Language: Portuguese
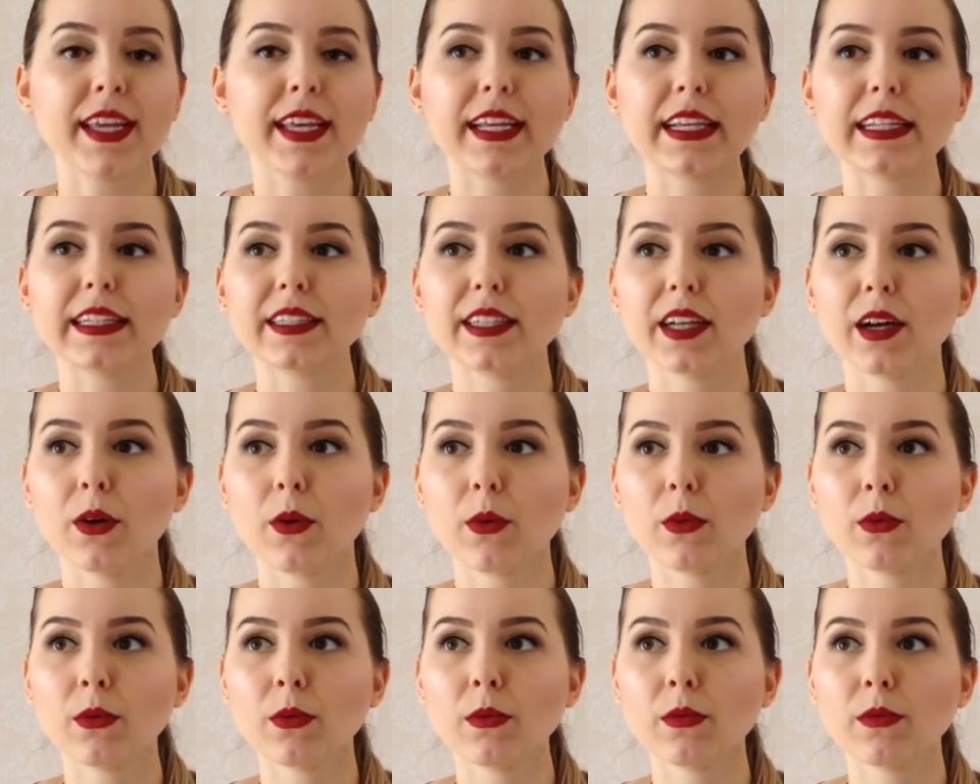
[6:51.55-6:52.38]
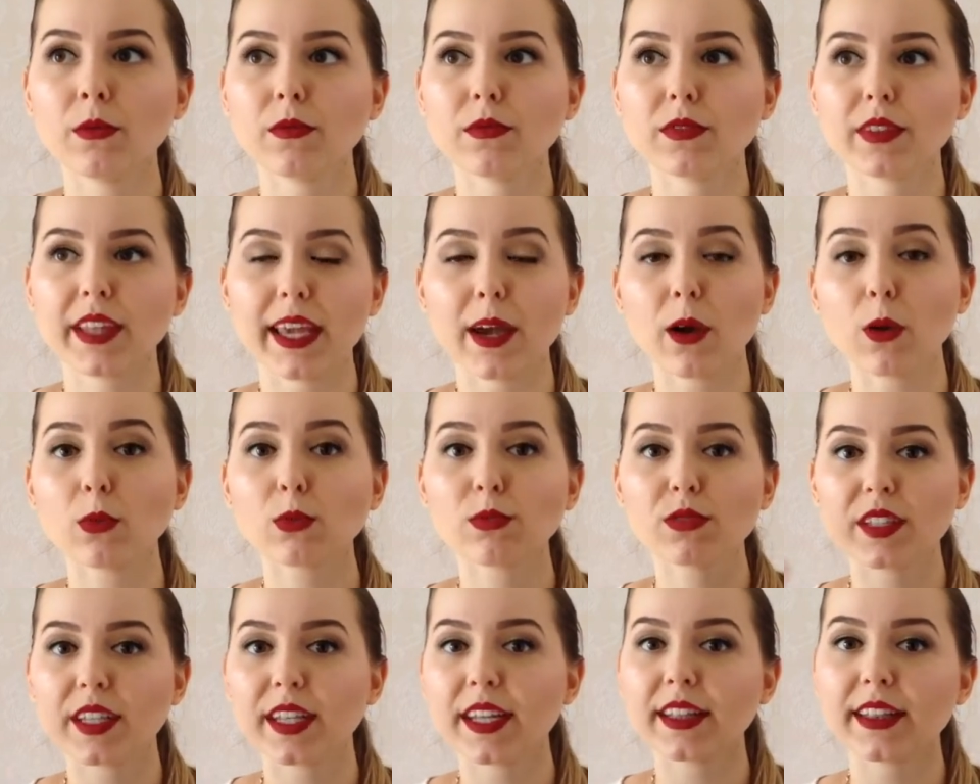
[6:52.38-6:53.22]
Então, tem
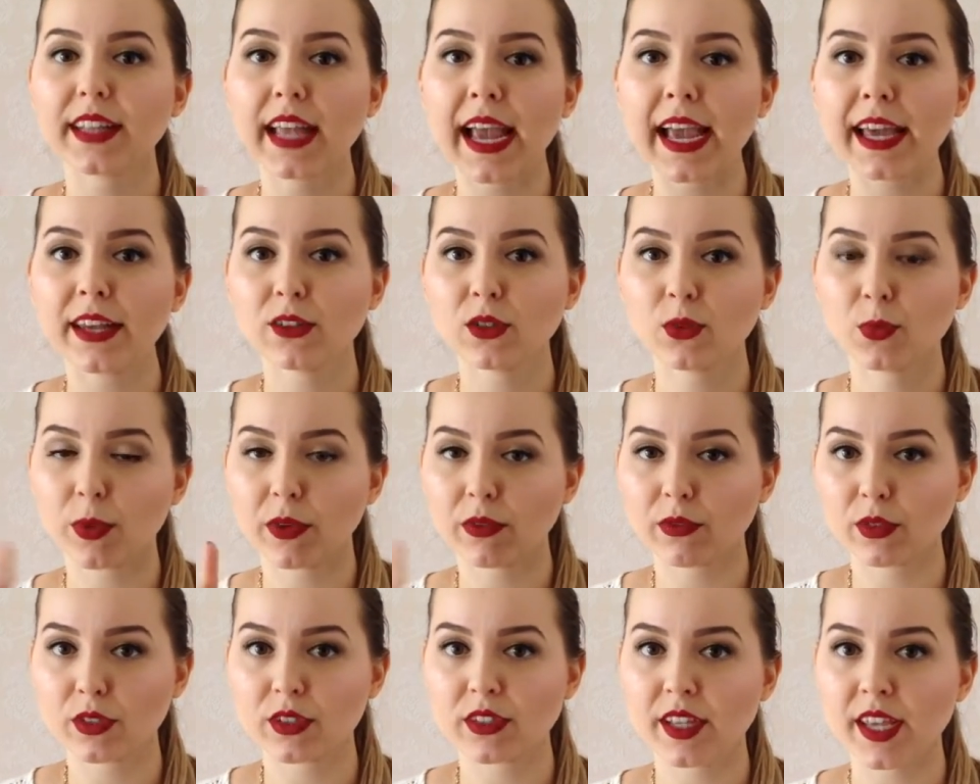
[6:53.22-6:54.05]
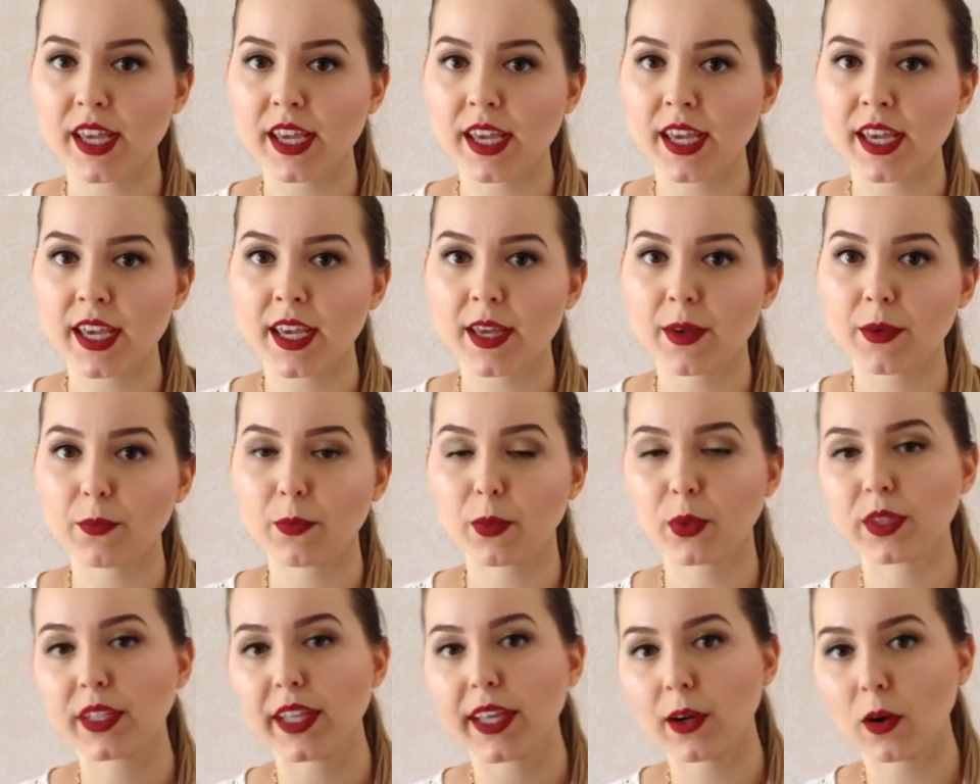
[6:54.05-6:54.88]
alguns critérios para você
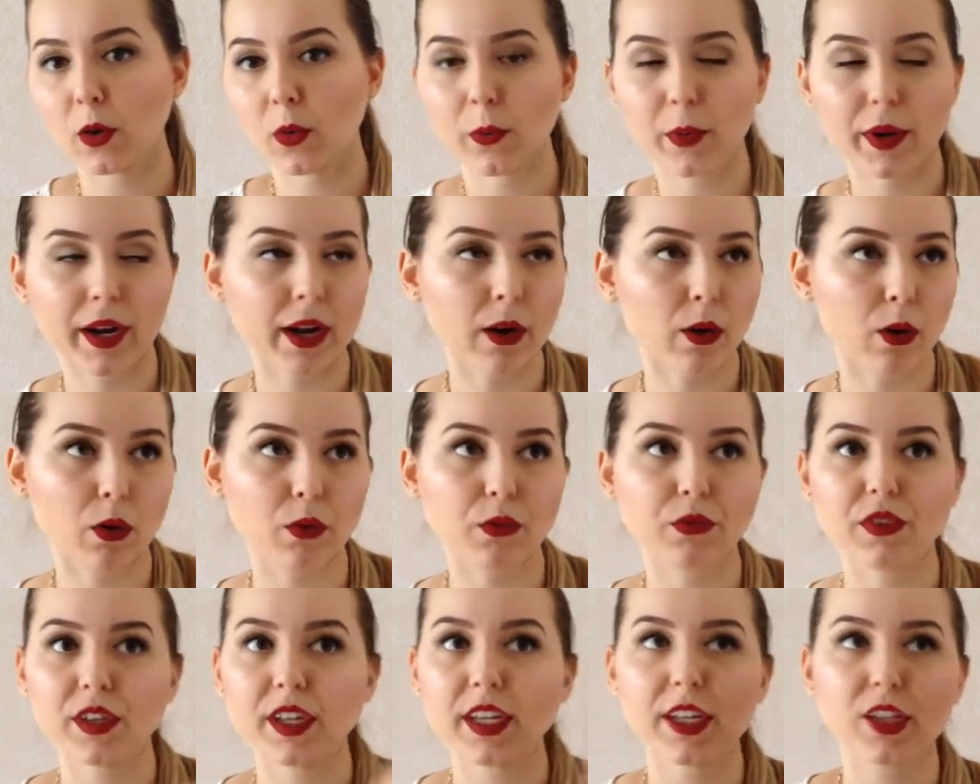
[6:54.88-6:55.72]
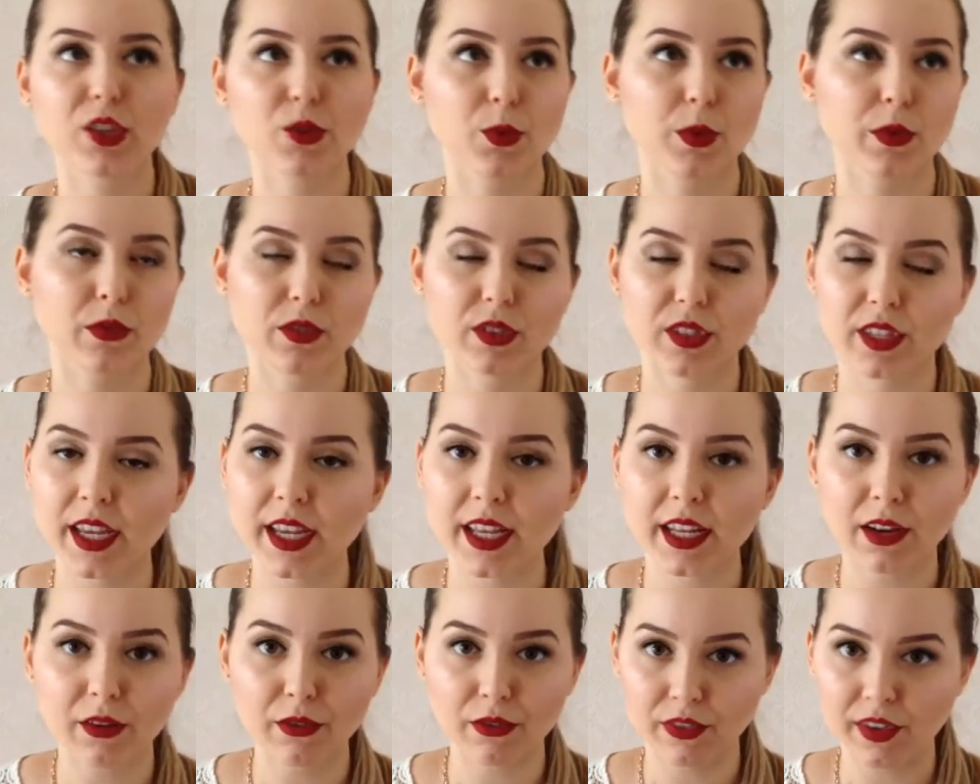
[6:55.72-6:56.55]
poder comprar o convite, para você
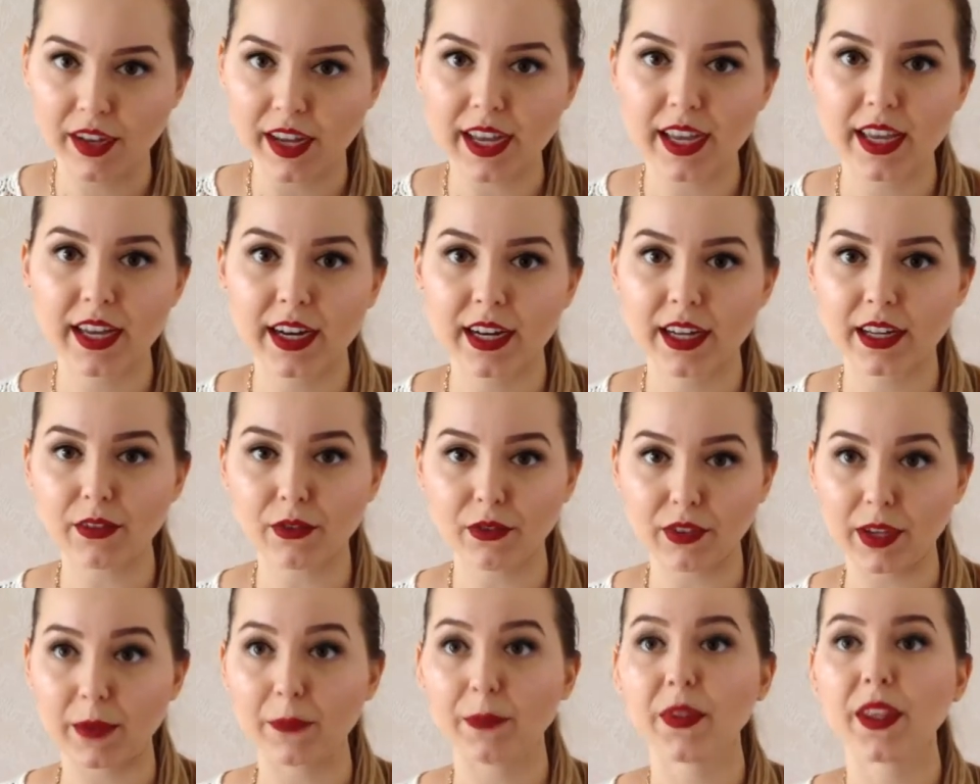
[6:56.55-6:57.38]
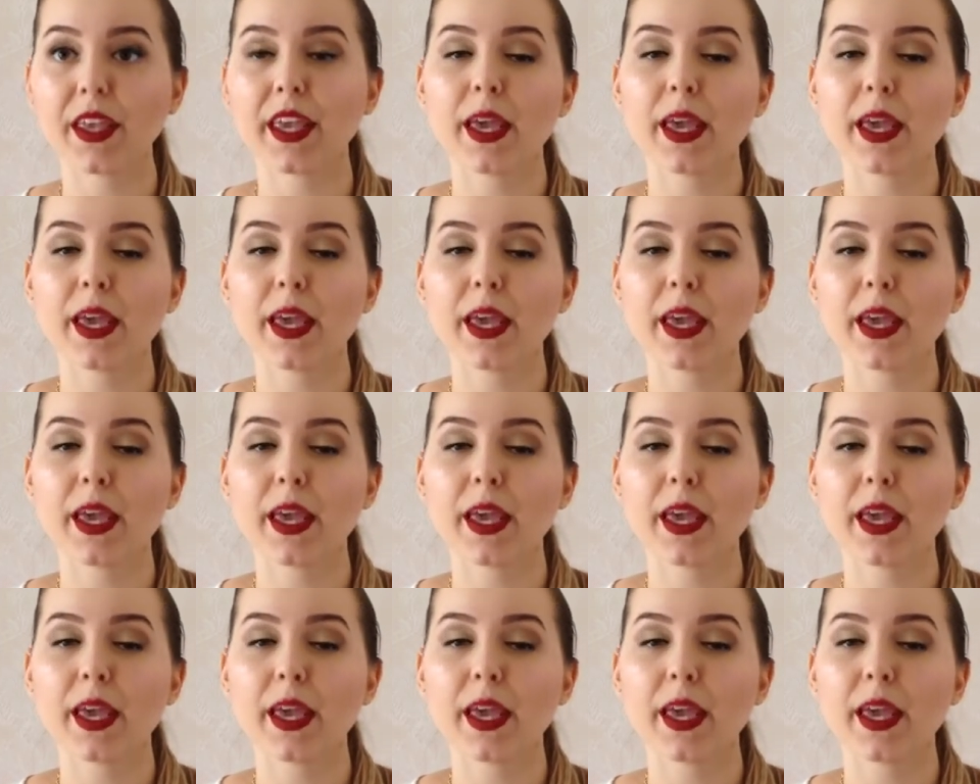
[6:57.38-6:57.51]
ir na feira, enfim.